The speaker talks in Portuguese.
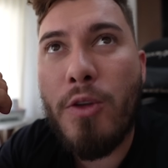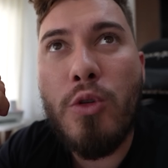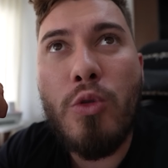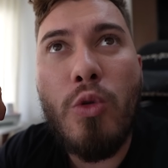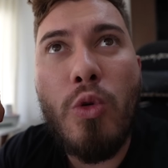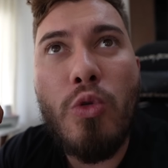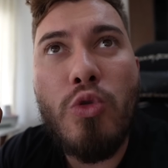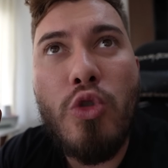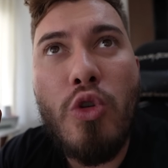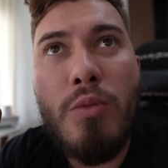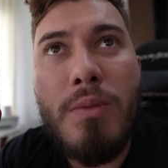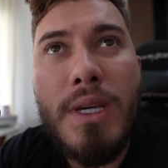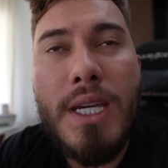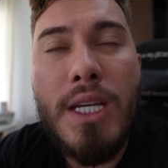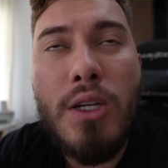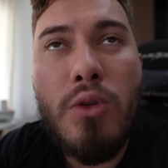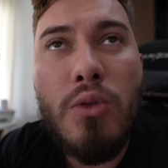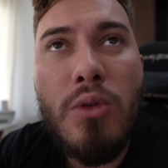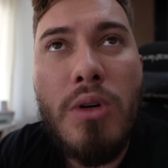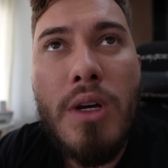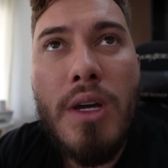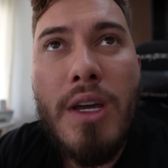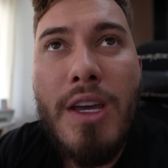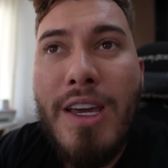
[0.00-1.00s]
do
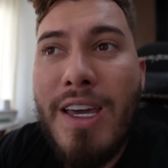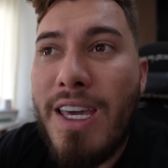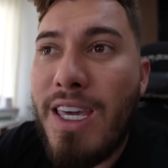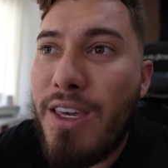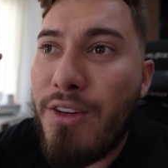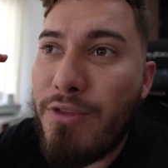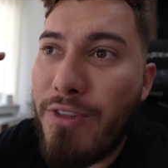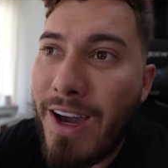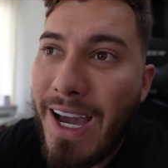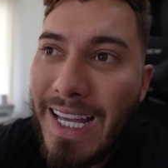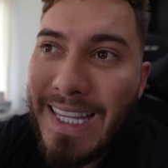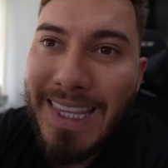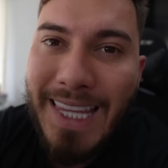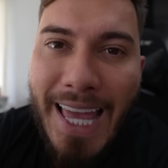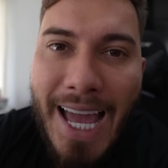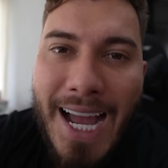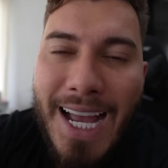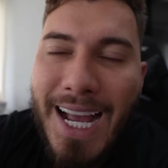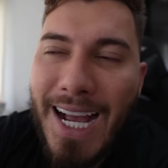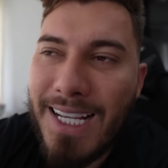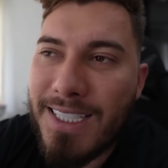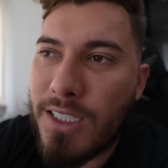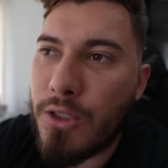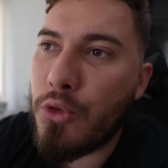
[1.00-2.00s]
condomínio e vai até a
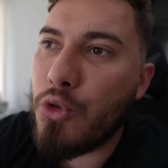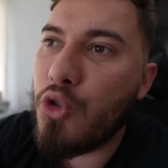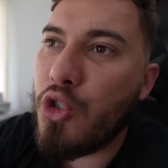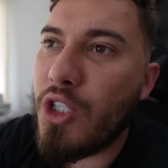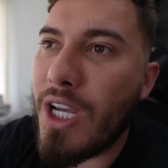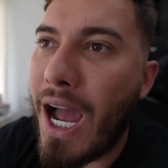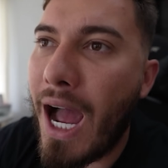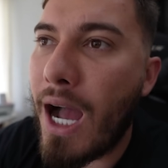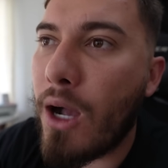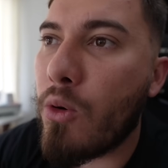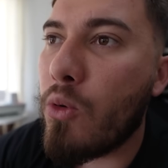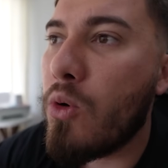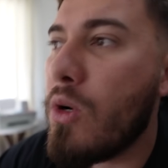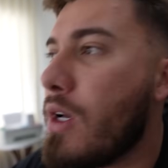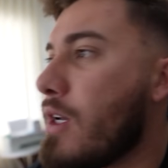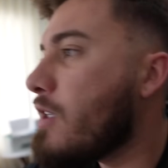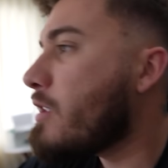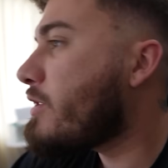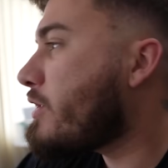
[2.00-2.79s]
casa do Thiago.